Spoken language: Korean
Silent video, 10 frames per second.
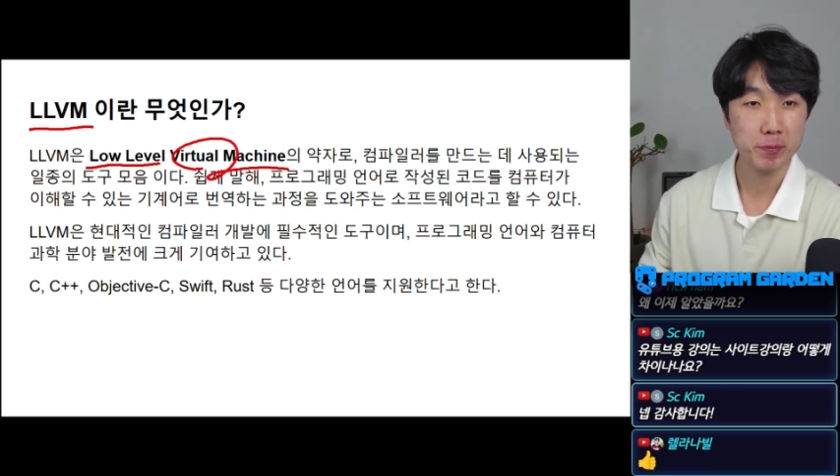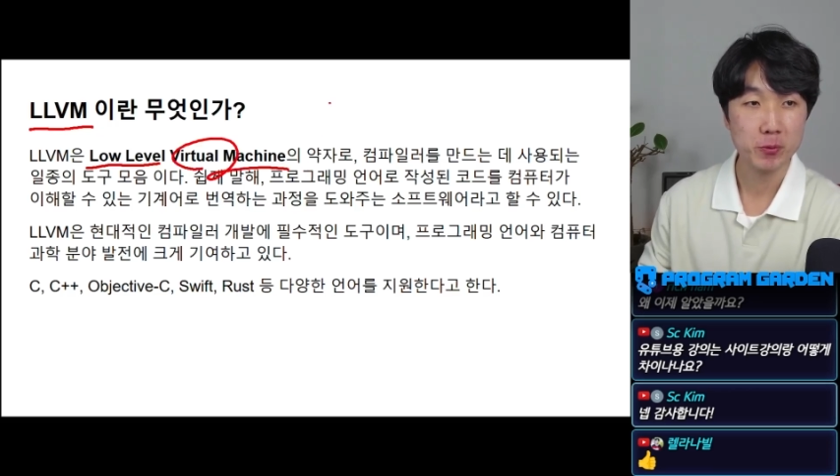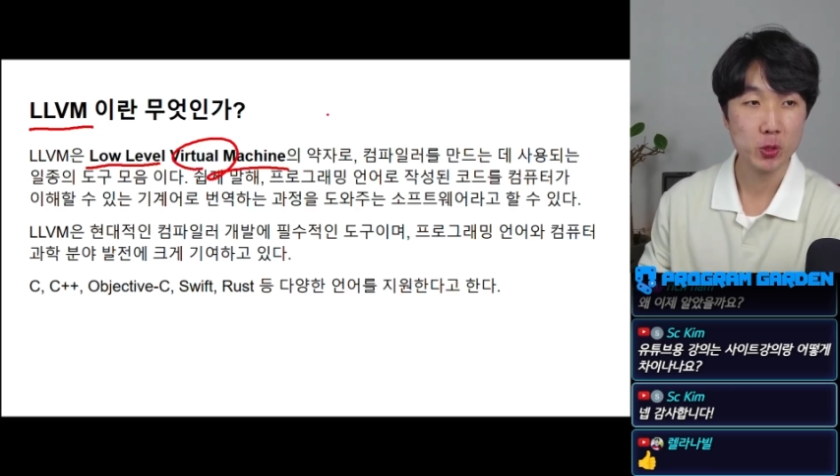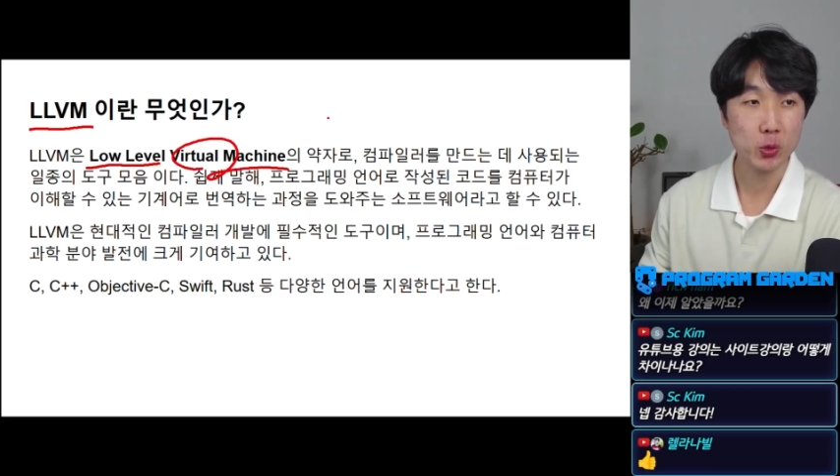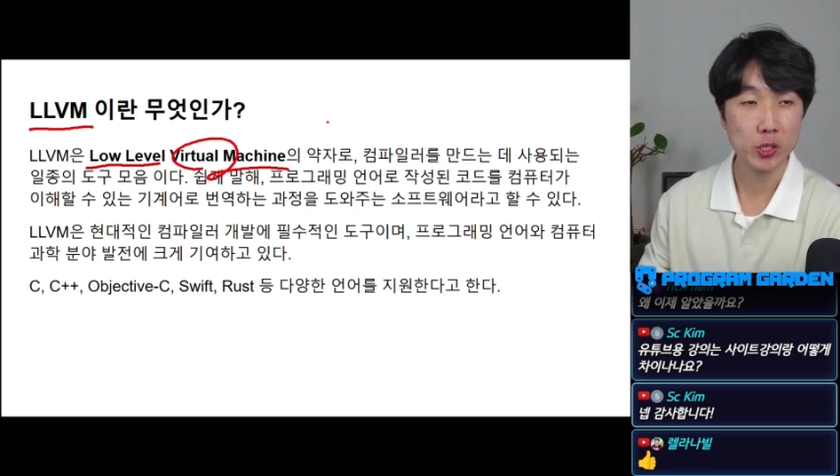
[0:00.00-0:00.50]

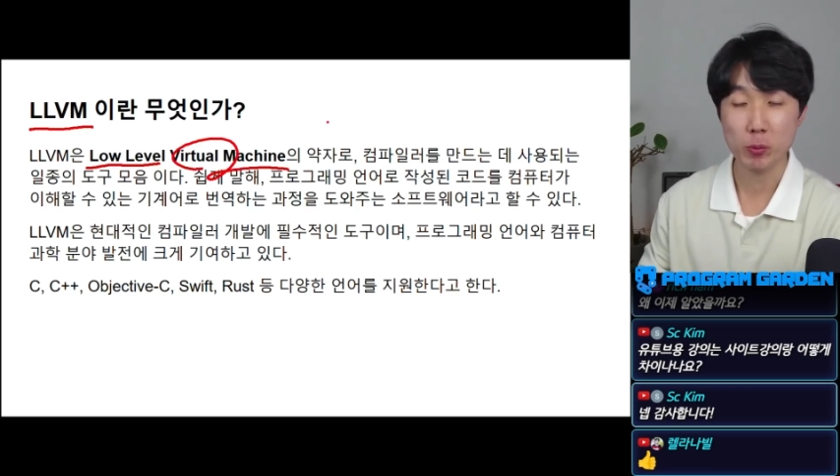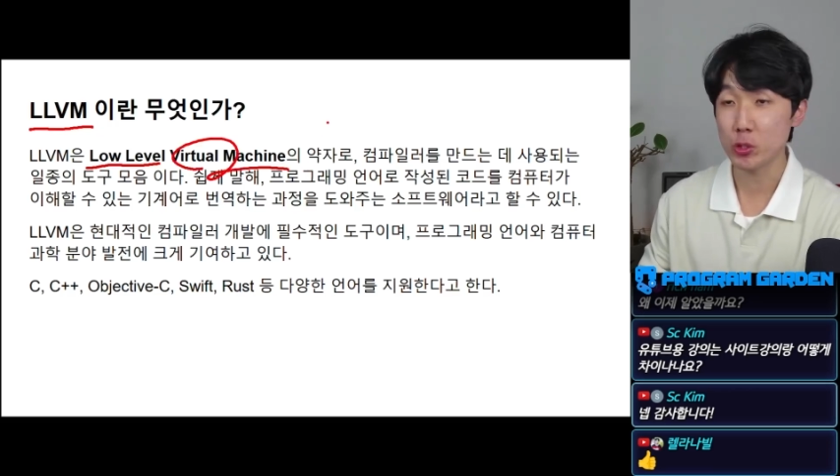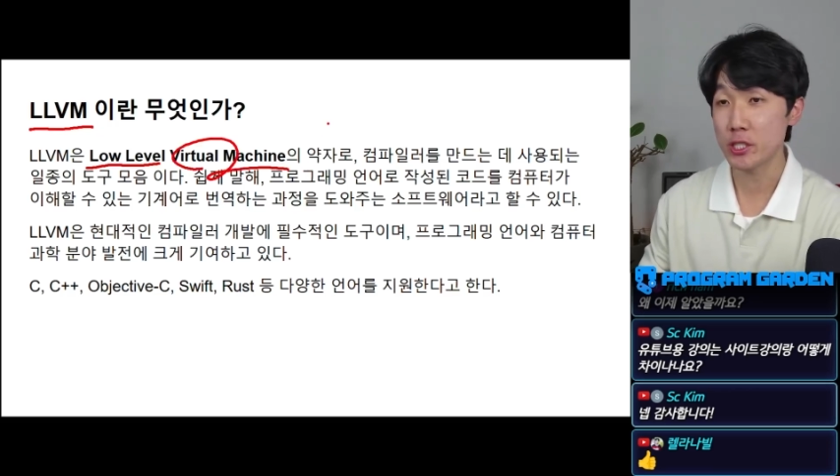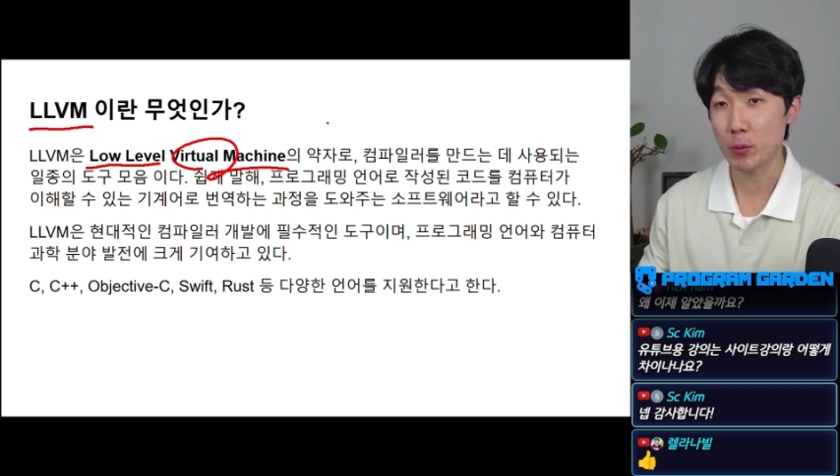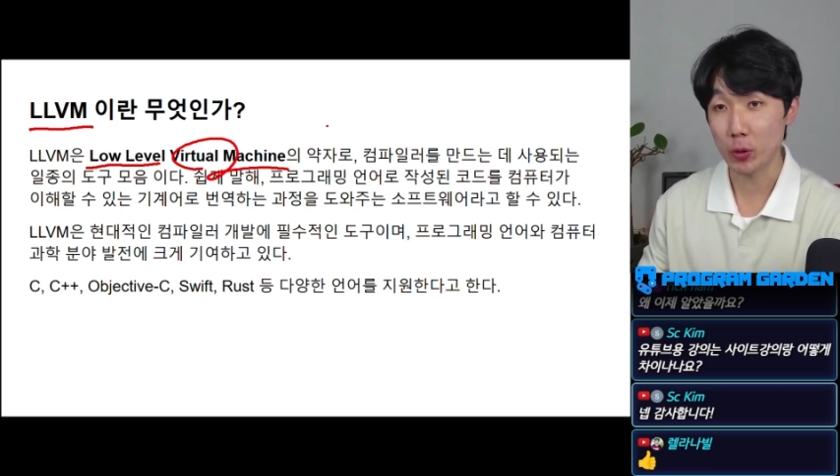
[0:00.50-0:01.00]
저도 이게
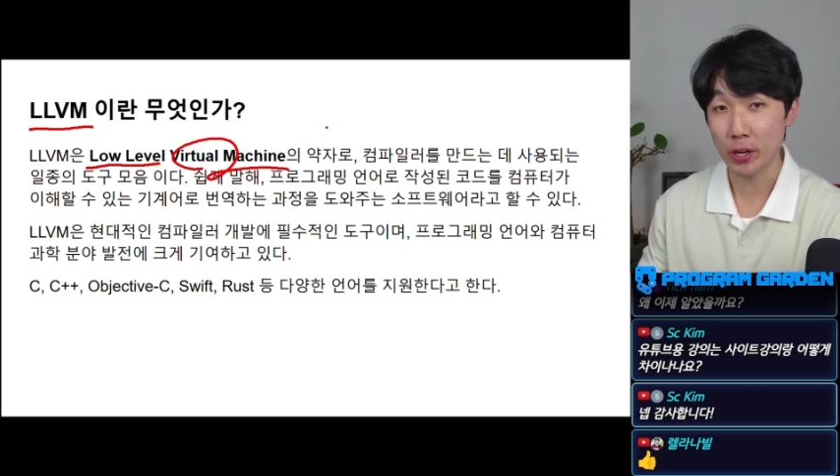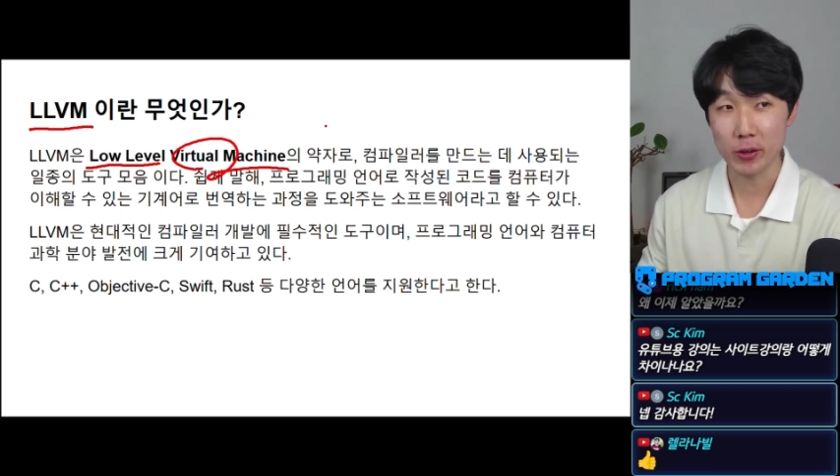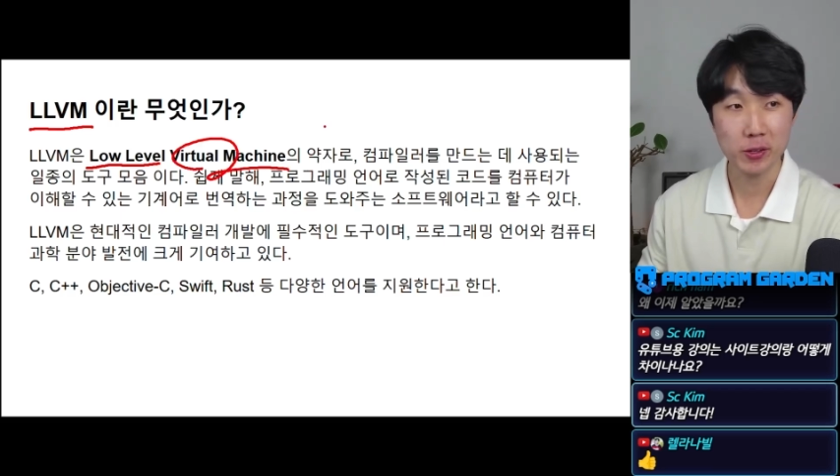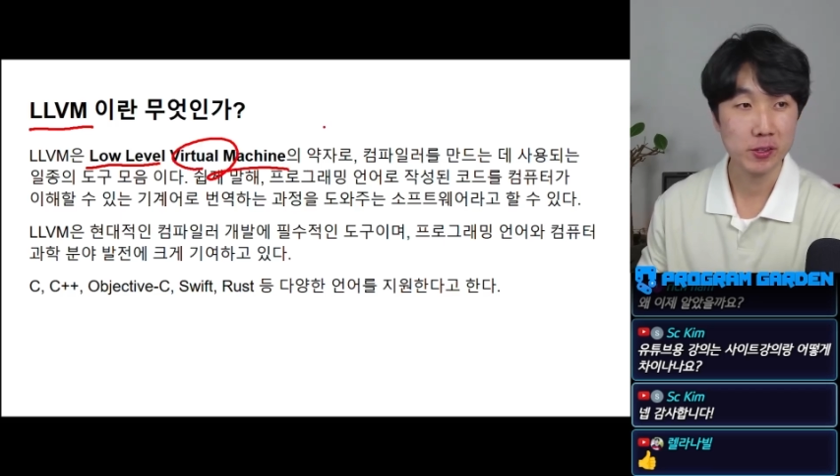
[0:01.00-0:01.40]
뭔지 잘 몰라요.